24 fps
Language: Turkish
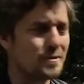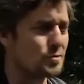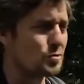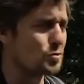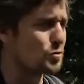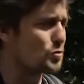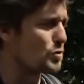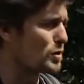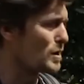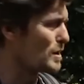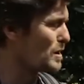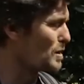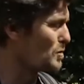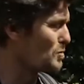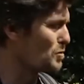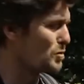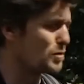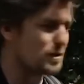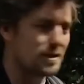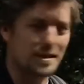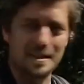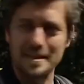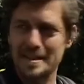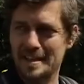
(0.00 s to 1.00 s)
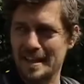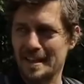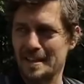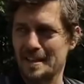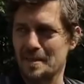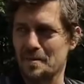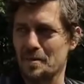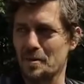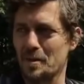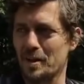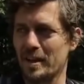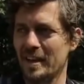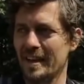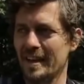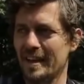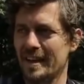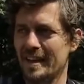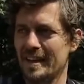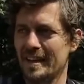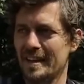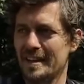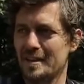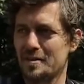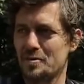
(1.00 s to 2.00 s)
duygu yaratıyor ki insanda böyle
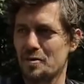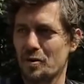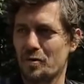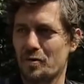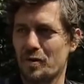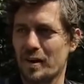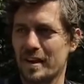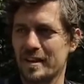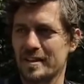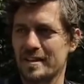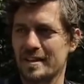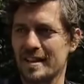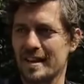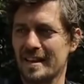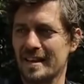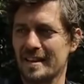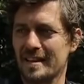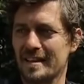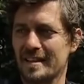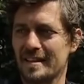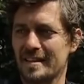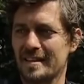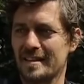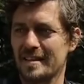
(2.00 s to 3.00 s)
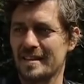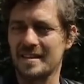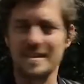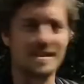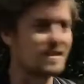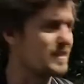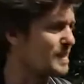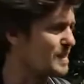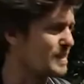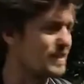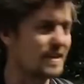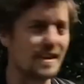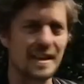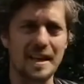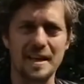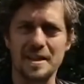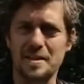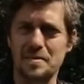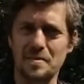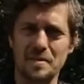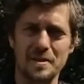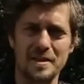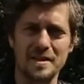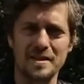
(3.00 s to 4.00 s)
çok fazla e, insanın da
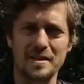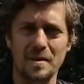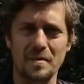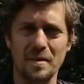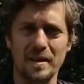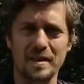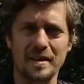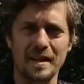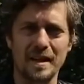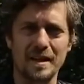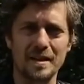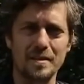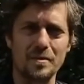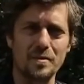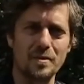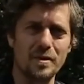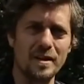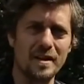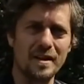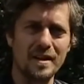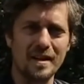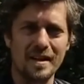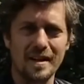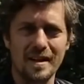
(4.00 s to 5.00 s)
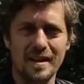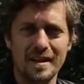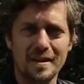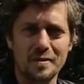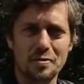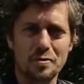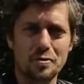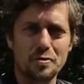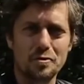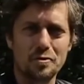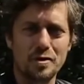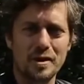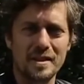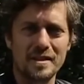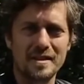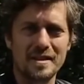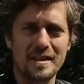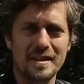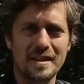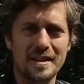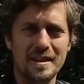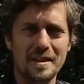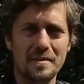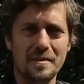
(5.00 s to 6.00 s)
geçmediği zamanlarda böyle kuş
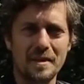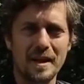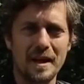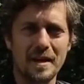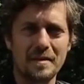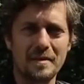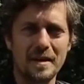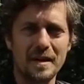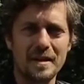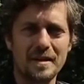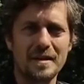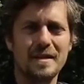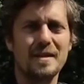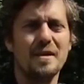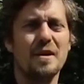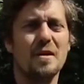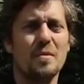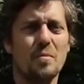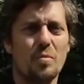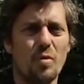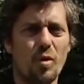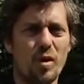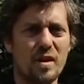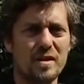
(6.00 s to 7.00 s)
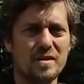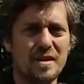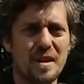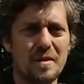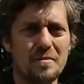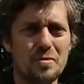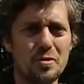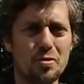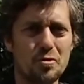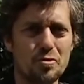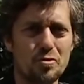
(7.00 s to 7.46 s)
sesleriyle beraber muazzam bir